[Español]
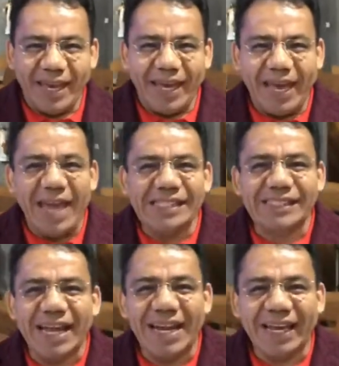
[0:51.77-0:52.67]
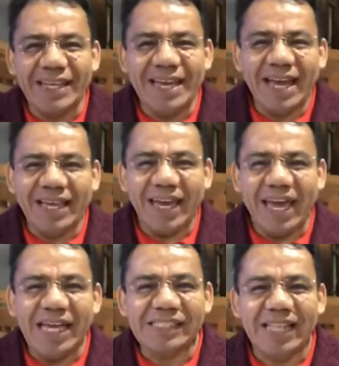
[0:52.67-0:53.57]
esta alegría
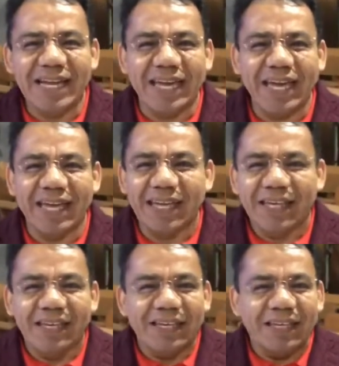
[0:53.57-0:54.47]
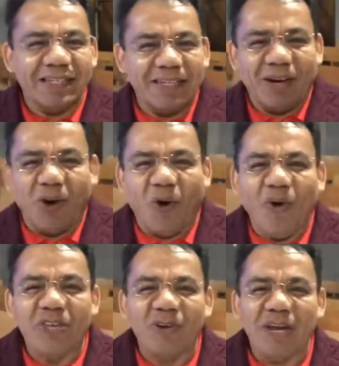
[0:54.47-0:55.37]
es la que
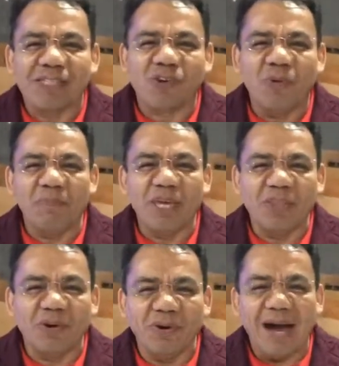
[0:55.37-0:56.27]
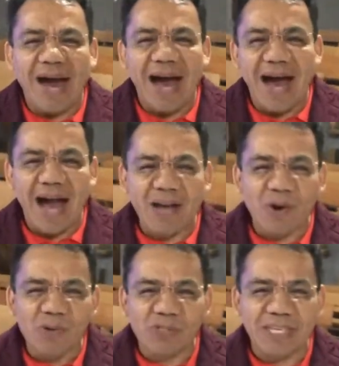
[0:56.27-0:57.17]
hoy yo les convido a
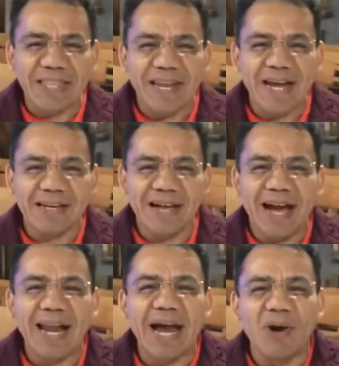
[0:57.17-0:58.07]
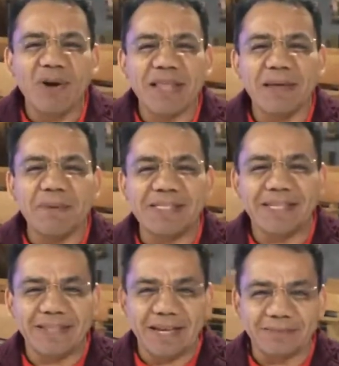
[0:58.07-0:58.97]
considerar a la hora de
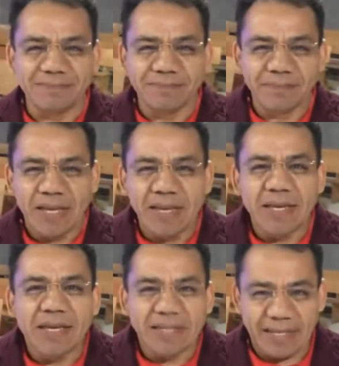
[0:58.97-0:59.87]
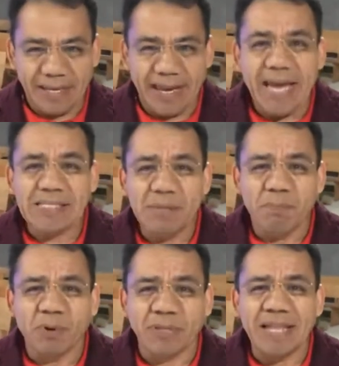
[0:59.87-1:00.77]
visitar. Es
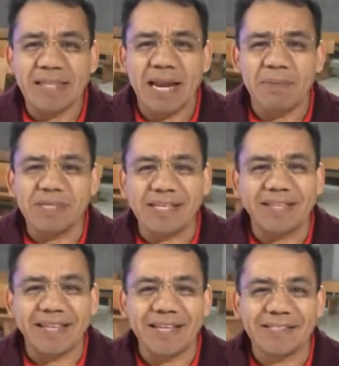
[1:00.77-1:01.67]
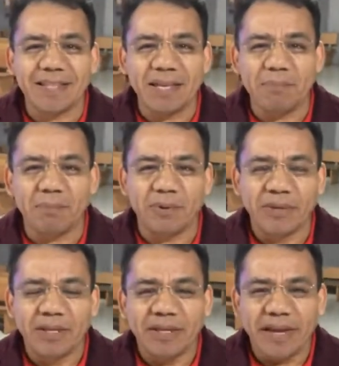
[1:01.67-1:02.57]
importante la visita en este tiempo,
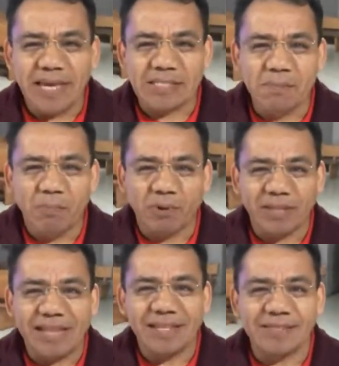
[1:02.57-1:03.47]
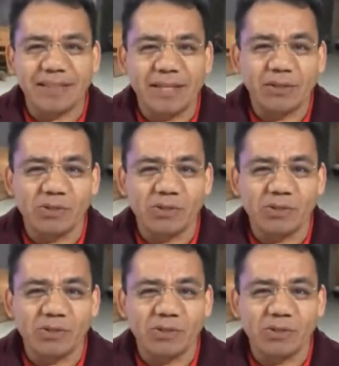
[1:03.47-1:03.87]
es importante sentirnos